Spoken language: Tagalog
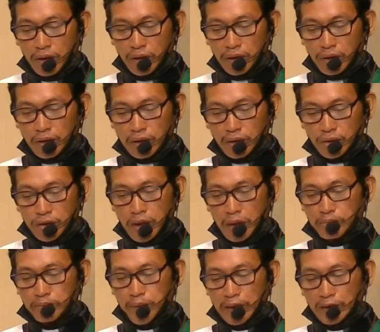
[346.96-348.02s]

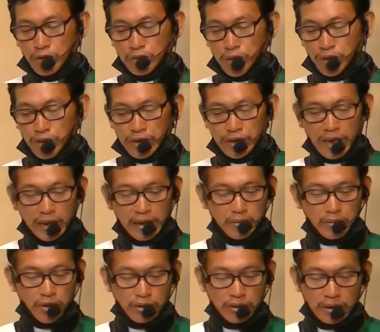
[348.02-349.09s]
usab pagdumot sa
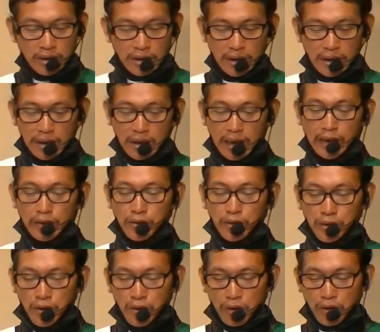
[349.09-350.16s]
imong
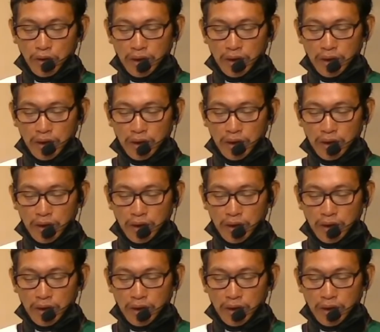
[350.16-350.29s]
kadugo